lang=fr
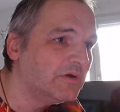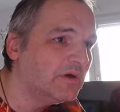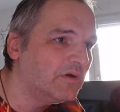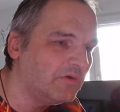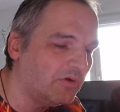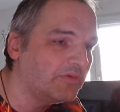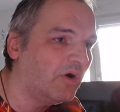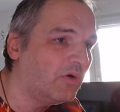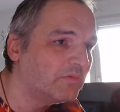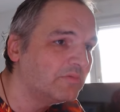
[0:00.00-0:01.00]
Euh,
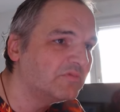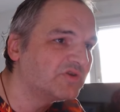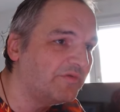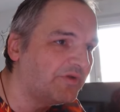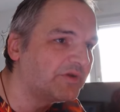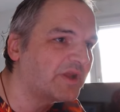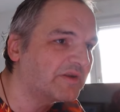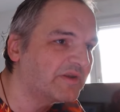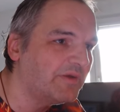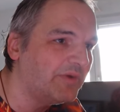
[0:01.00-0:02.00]
non, j'ai fait une
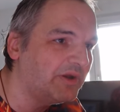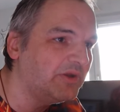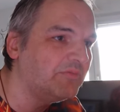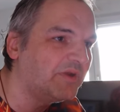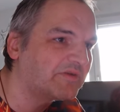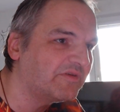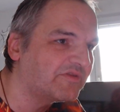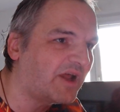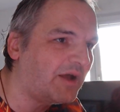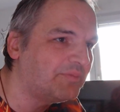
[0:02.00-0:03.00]
quatrième année, une maîtrise
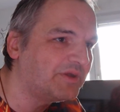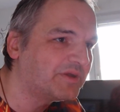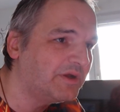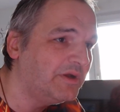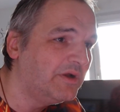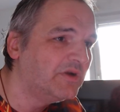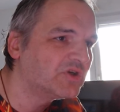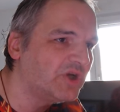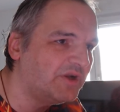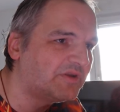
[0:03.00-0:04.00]
d'art appliqué.
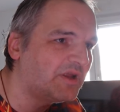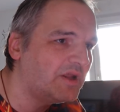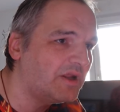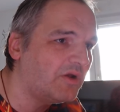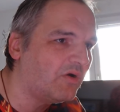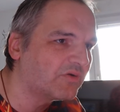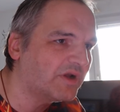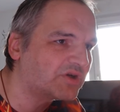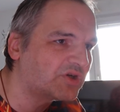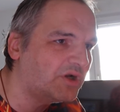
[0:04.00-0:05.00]
J'ai été
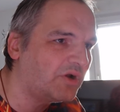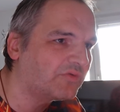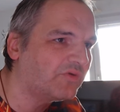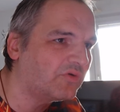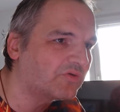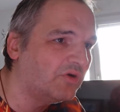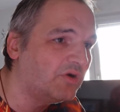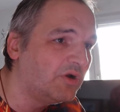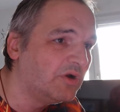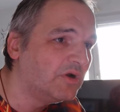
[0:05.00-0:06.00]
engagé en tant que
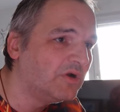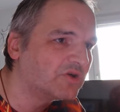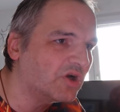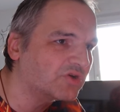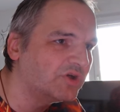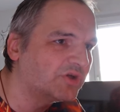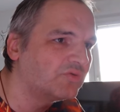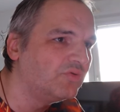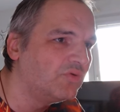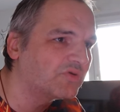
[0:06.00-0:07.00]
chargé de
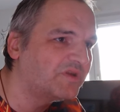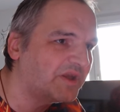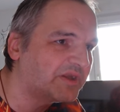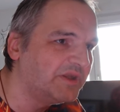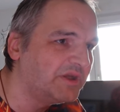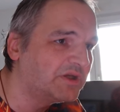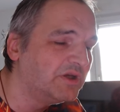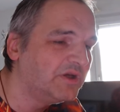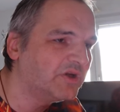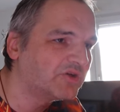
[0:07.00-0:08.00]
cours technique
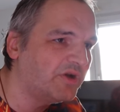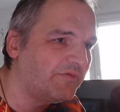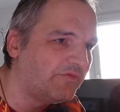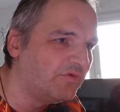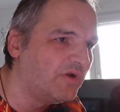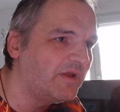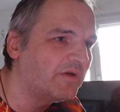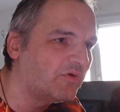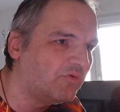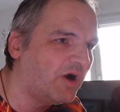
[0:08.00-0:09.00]
et j'ai vu les
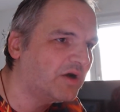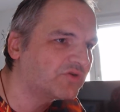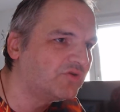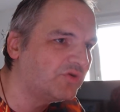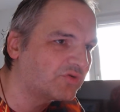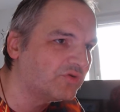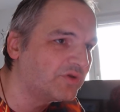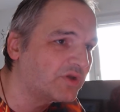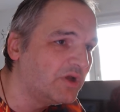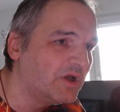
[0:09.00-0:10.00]
rouages du truc.
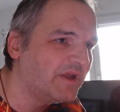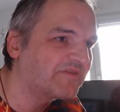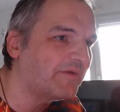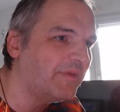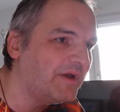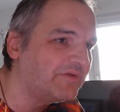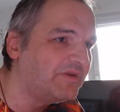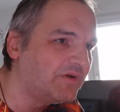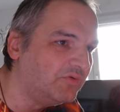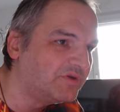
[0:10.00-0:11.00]
Et ça m'a
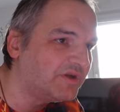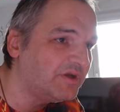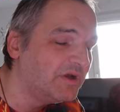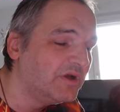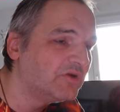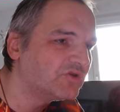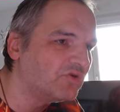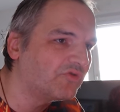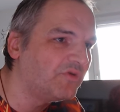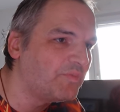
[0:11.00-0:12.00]
dégoûté. Je
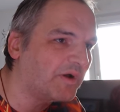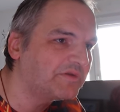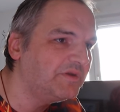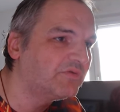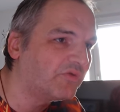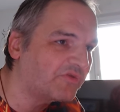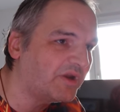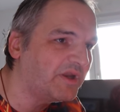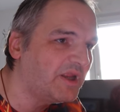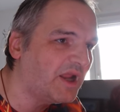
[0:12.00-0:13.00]
suis parti deux
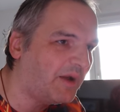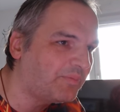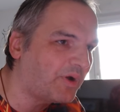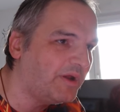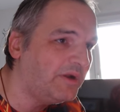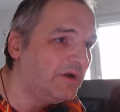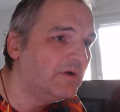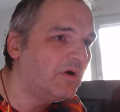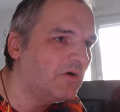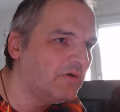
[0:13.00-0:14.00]
années après
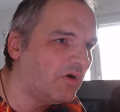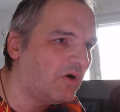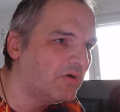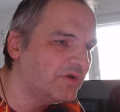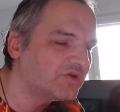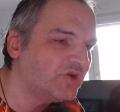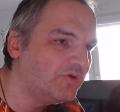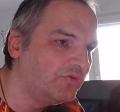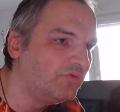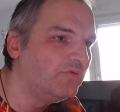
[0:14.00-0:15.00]
euh, et j'ai
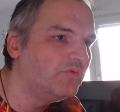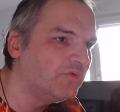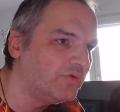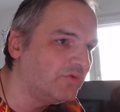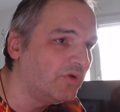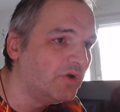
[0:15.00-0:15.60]
eu